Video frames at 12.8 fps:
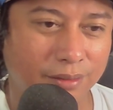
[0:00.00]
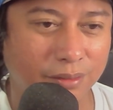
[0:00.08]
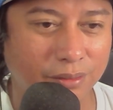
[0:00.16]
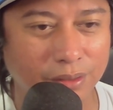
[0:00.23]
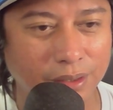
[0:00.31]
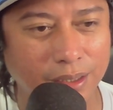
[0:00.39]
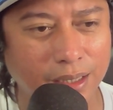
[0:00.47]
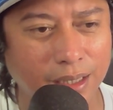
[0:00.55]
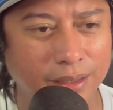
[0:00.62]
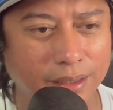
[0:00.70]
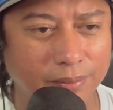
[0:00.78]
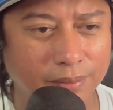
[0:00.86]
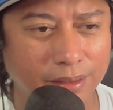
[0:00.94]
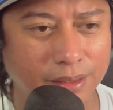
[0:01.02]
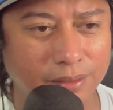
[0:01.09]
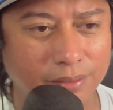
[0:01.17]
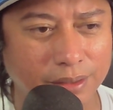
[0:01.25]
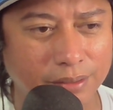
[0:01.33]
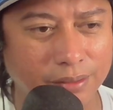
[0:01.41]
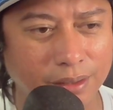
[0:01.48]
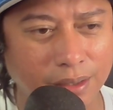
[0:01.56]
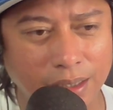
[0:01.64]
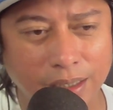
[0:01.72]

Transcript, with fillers: So tuloy na natin, malinaw na 'yon.